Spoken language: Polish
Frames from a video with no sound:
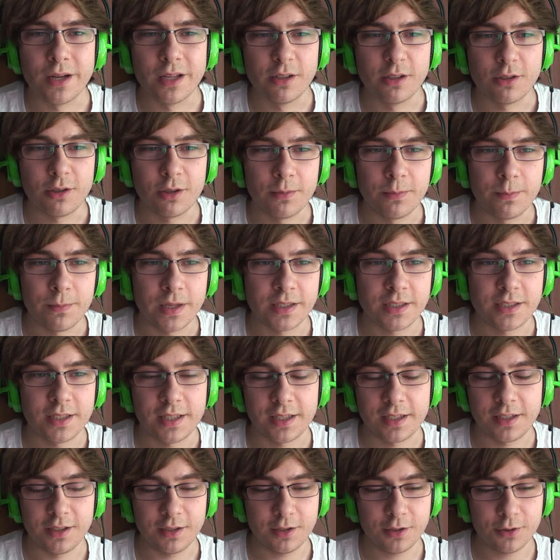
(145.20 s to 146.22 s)
no to macie
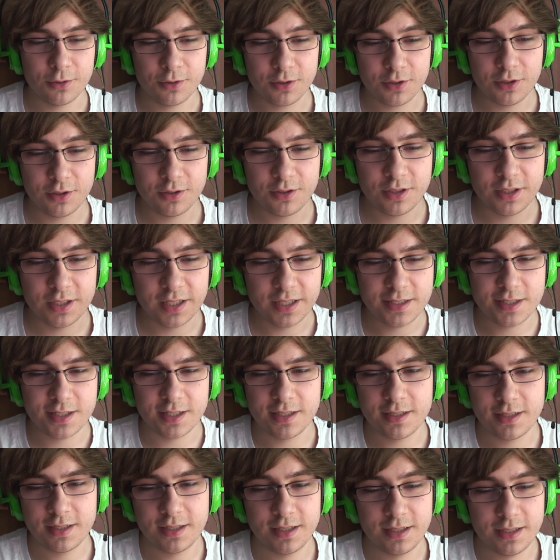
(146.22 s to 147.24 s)
taki krótki
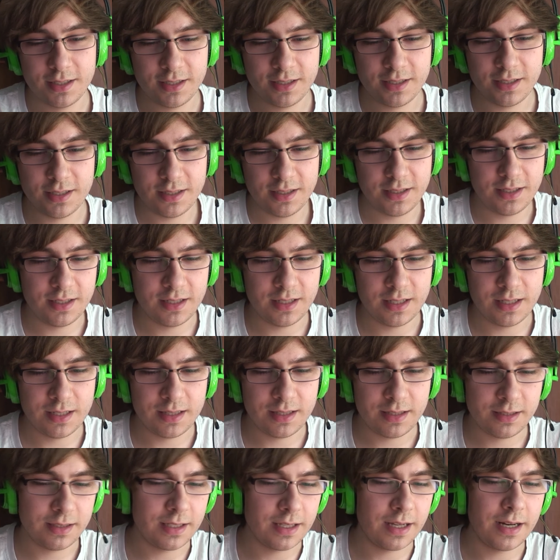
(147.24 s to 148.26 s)
odcineczek yy, na
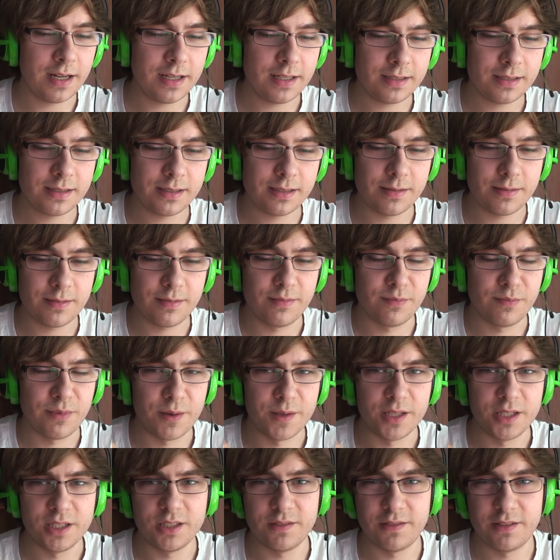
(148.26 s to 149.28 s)
teraz.
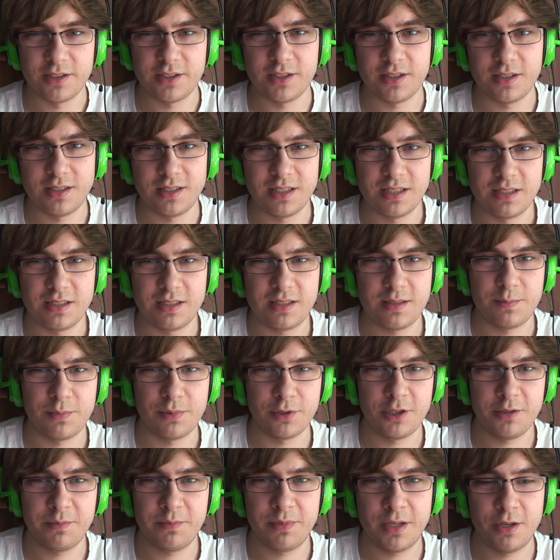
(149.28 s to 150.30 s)
Mam nadzieję, wam się
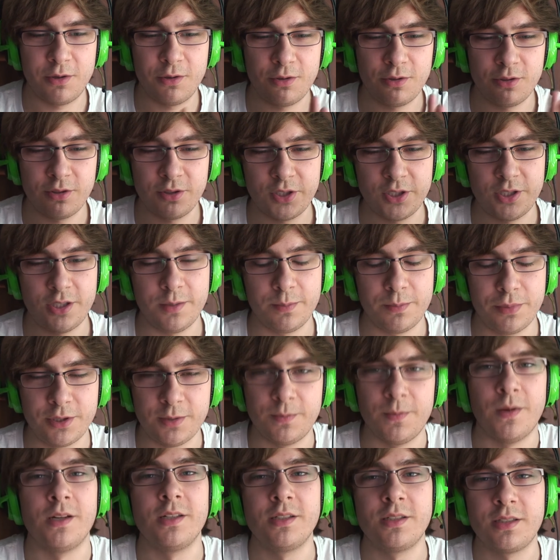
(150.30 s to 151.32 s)
spodobało, że się
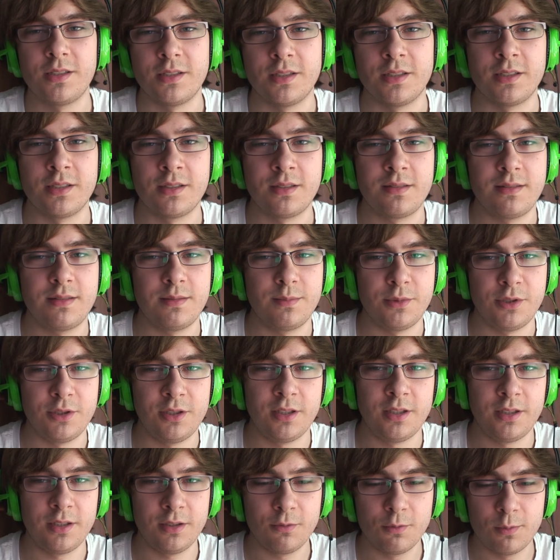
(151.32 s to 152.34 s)
pośmialiście z
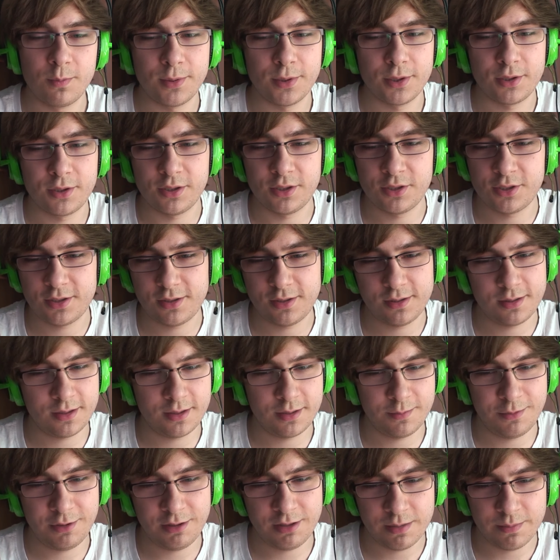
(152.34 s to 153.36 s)
mojej głupoty, że to
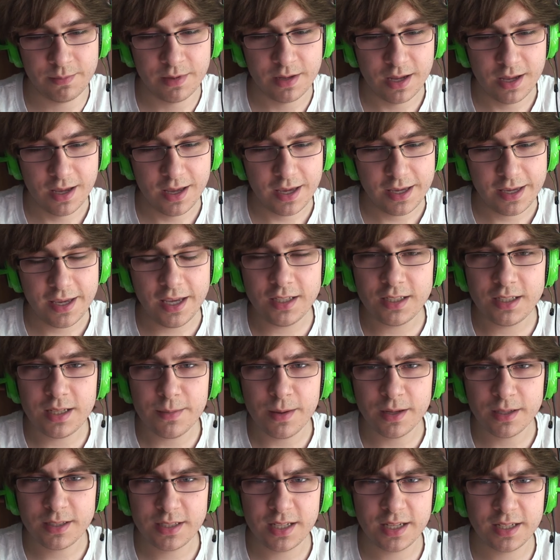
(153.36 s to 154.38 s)
zrobiłem. Jeśli
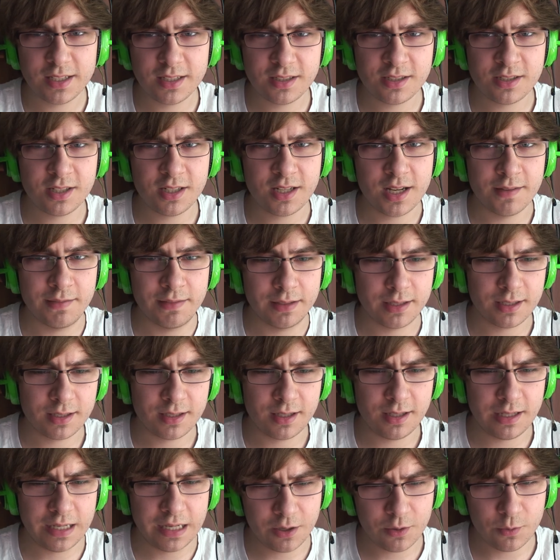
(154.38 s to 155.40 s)
macie jakieś ciekawe
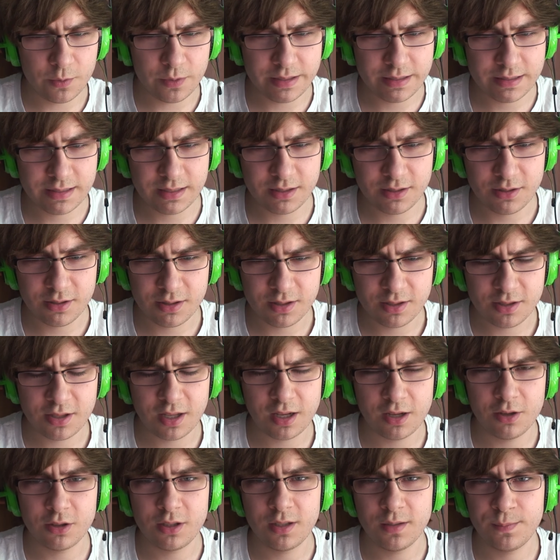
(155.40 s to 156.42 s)
takie quizy
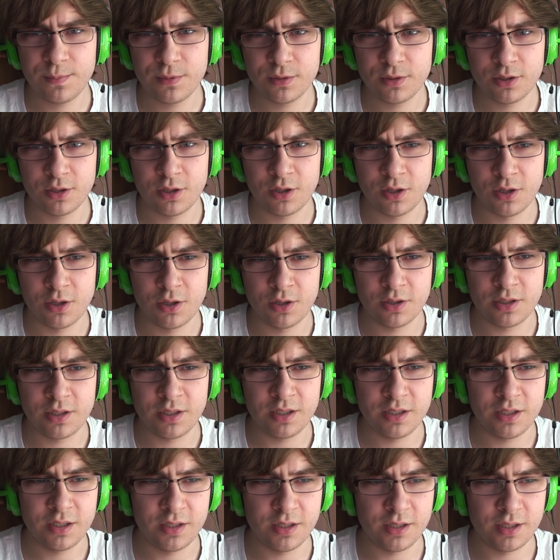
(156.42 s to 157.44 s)
tego typu do...
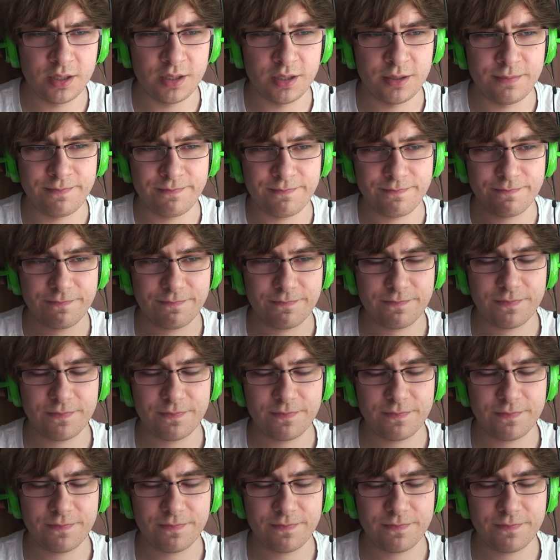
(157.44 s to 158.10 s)
Yy,